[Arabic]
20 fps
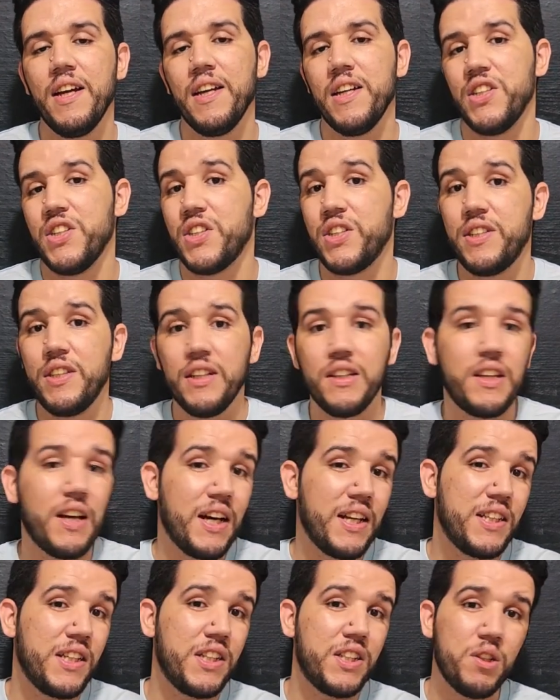جديد
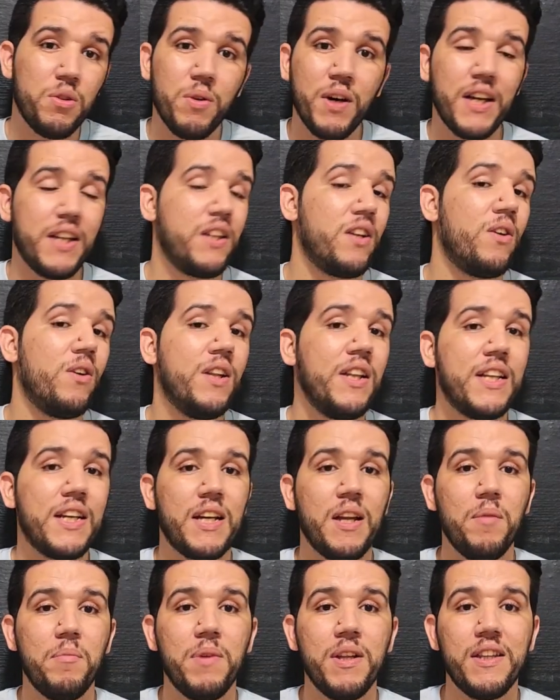غادي يجي وغيدخل لديك
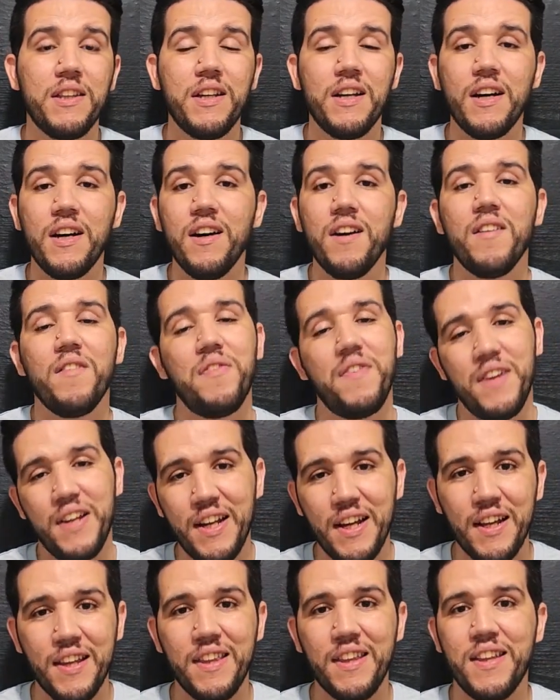المنطقه فراه
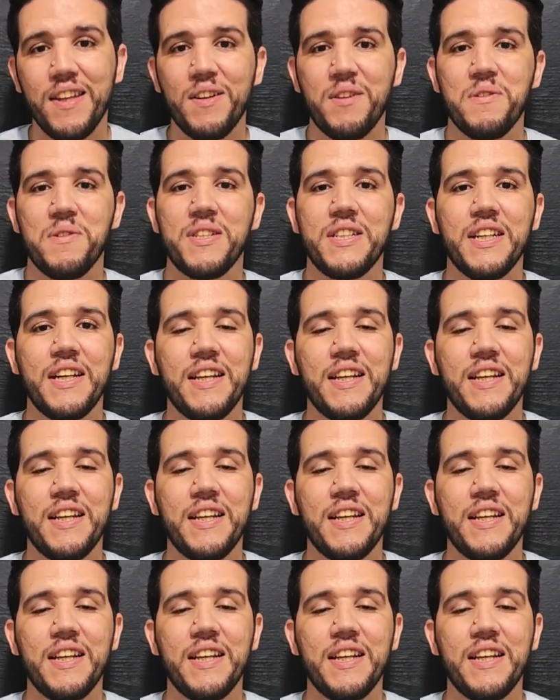غادي ياكل شي